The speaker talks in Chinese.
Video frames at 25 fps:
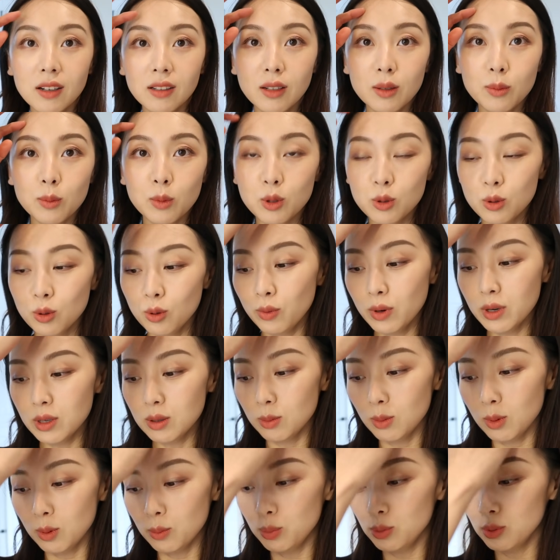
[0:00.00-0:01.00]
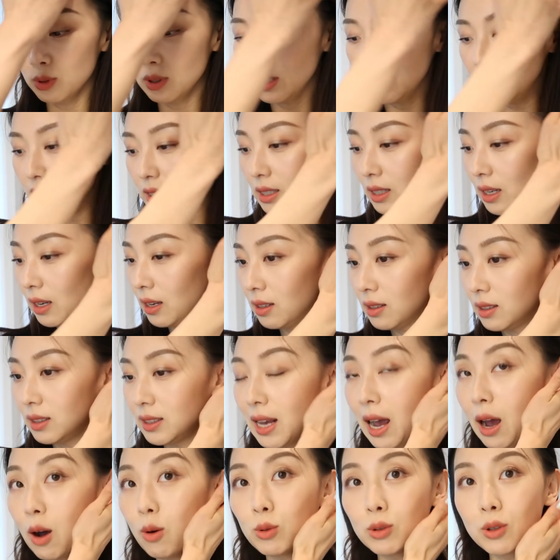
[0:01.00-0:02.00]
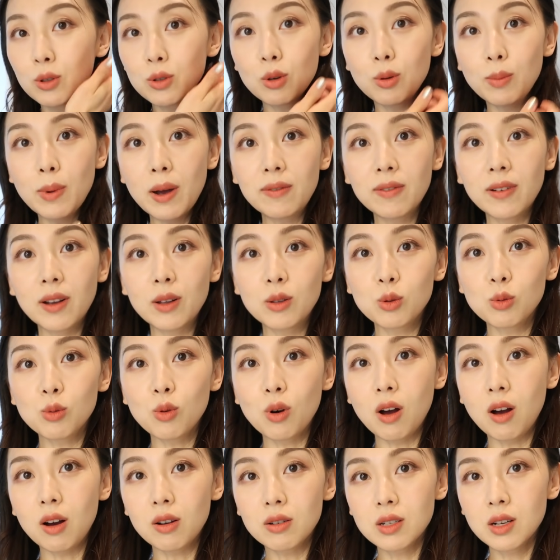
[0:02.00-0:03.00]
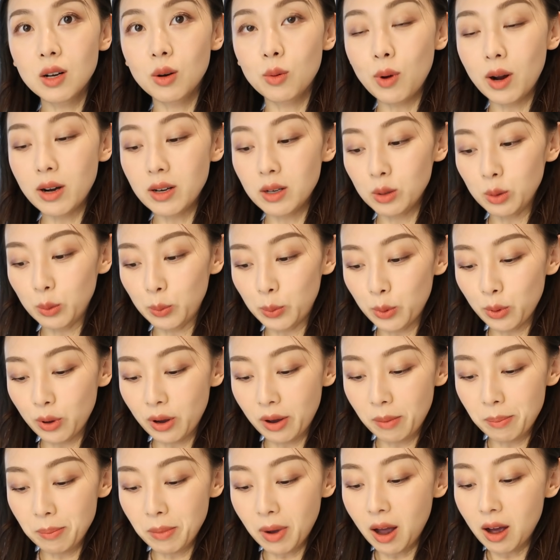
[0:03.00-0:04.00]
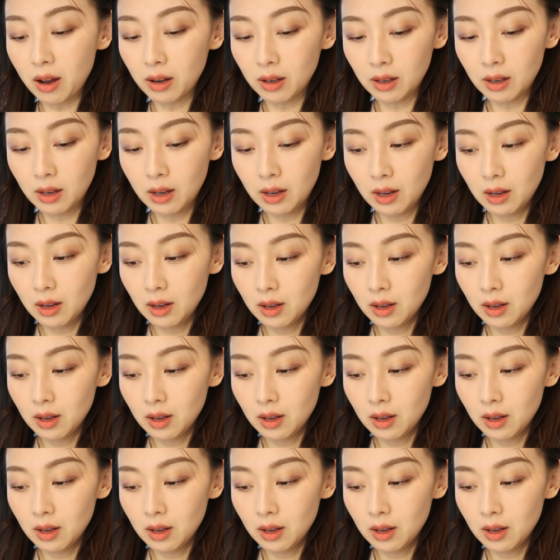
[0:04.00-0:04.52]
可能你们说为什么不提前下午的时候把饭做好，这样晚上就不会很忙了？